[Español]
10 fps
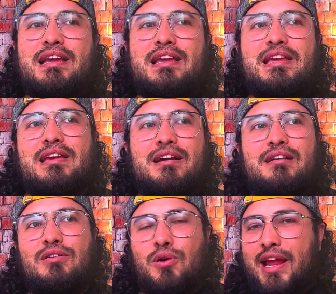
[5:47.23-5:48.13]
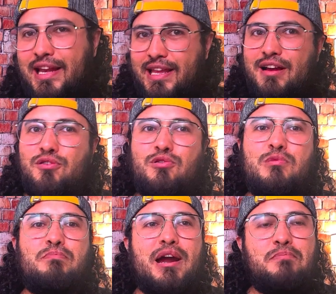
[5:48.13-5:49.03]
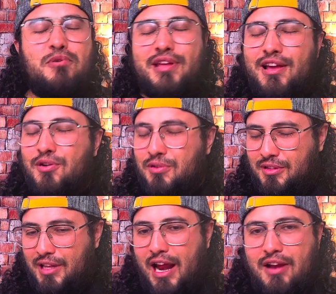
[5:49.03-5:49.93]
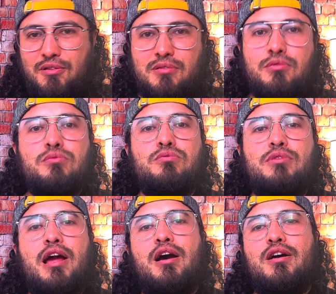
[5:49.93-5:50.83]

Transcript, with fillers: y ah, lo querían culpar porque encontraron una